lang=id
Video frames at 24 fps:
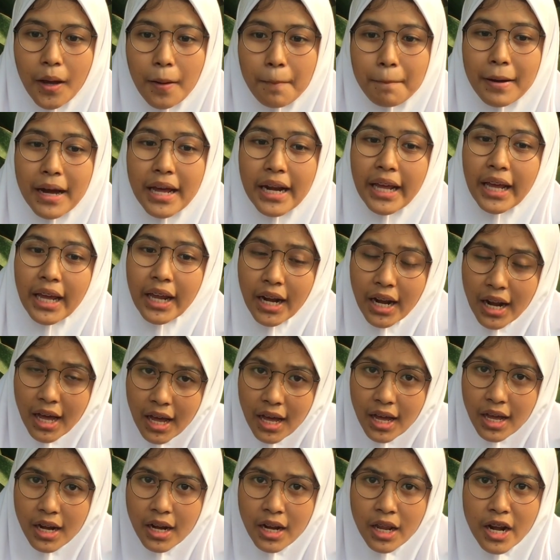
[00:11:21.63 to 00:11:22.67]

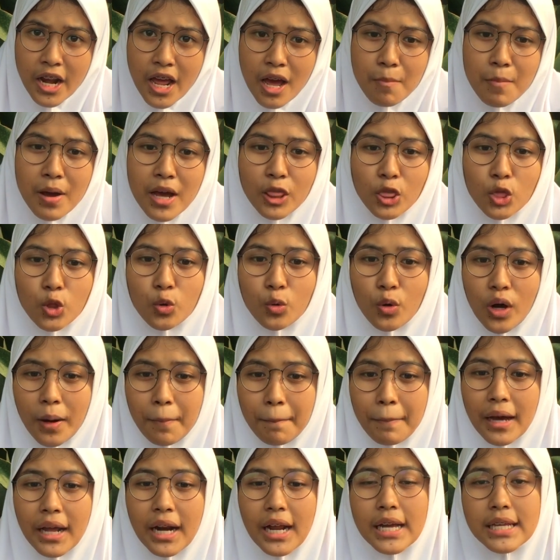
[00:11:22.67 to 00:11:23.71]
manehna nada bantuan
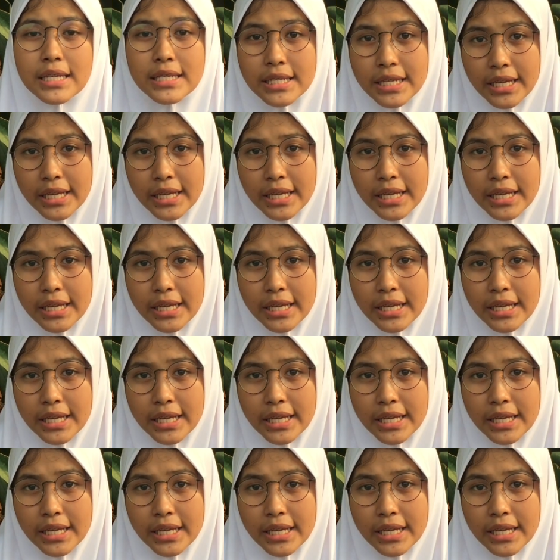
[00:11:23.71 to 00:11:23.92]
Para